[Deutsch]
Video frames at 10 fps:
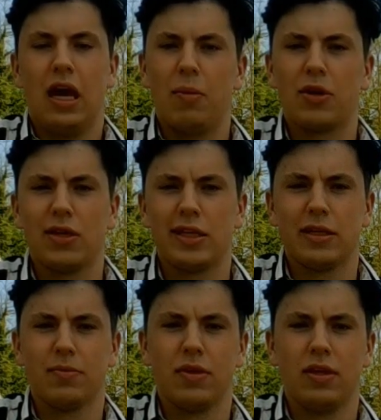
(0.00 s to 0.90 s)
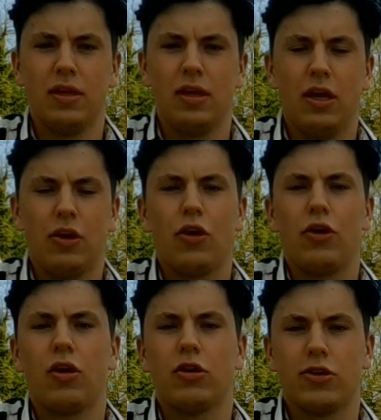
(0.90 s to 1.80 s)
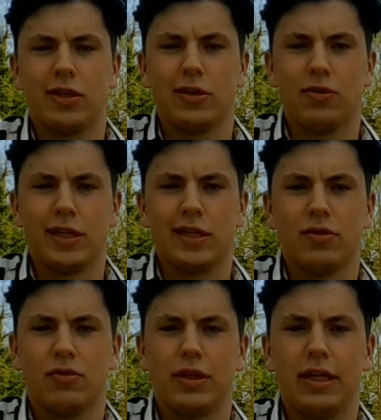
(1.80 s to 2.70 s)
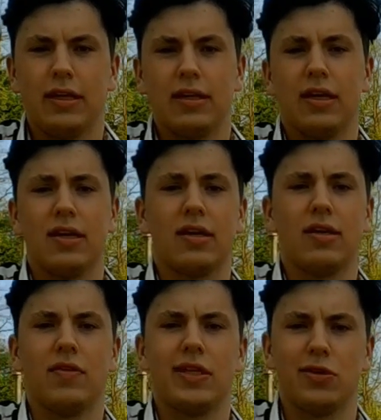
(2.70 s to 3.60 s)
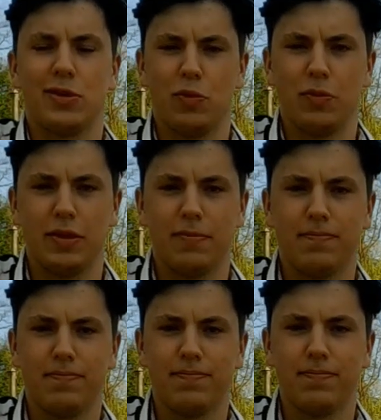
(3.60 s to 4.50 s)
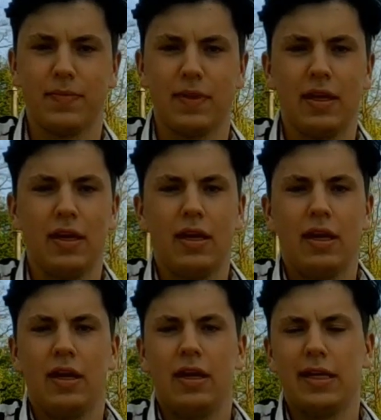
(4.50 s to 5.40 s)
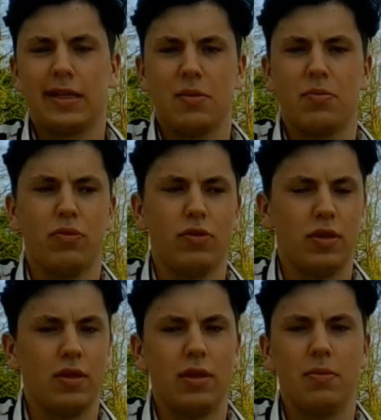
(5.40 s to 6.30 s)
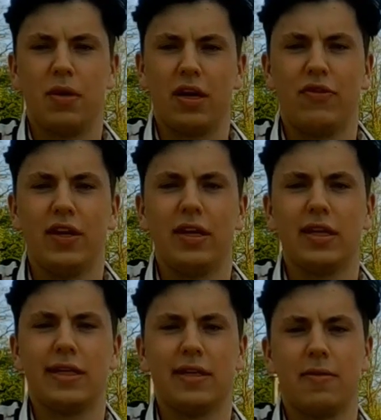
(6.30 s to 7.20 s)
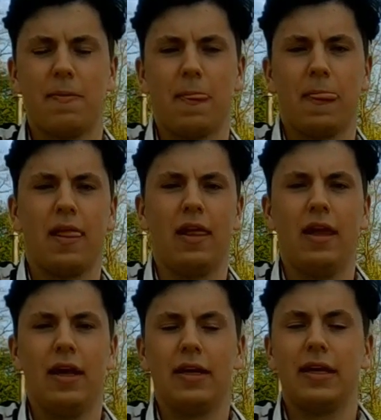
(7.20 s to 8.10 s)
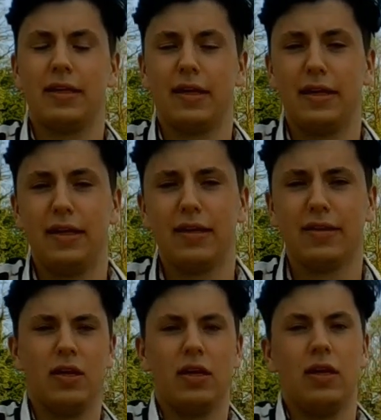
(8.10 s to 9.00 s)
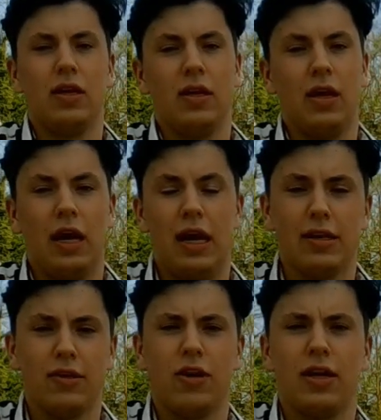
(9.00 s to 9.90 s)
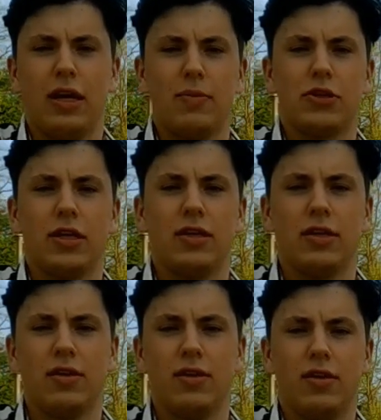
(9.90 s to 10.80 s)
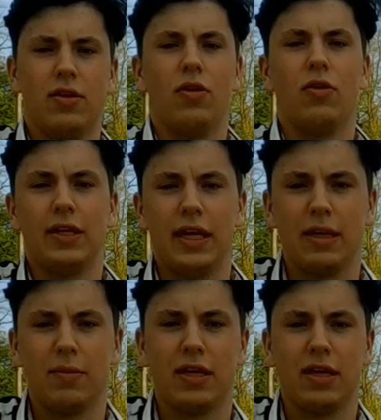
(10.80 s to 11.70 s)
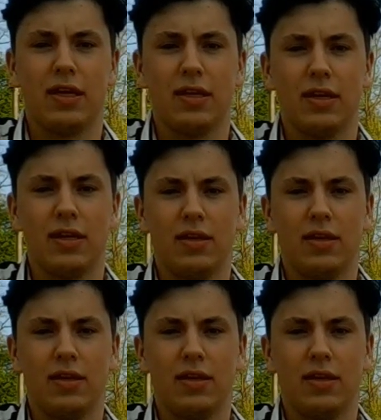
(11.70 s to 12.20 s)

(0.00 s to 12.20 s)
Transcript: Aber trotzdem könnt ihre Chance nutzen und jeden Tag was ausprobieren. Lest ein Buch, macht Fitness, geht trainieren, haltet euren Abstand und denkt immer daran,